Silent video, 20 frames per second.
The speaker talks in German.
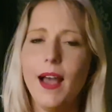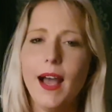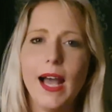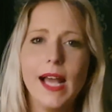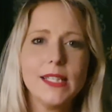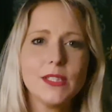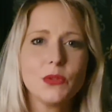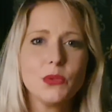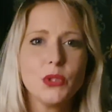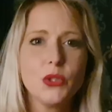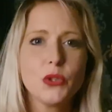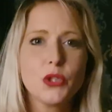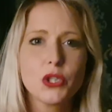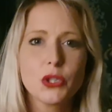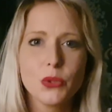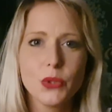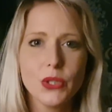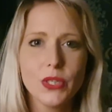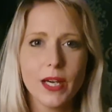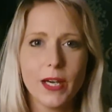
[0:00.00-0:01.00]
Also eine
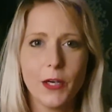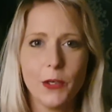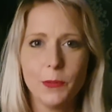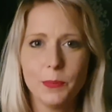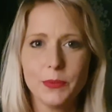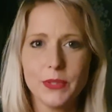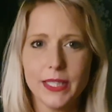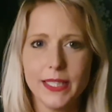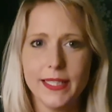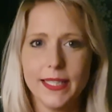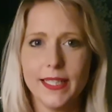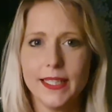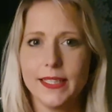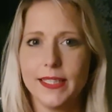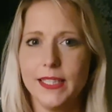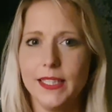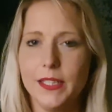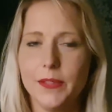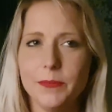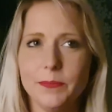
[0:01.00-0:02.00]
schöne
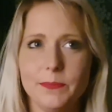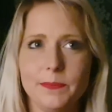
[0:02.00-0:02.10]
Hauptenergie,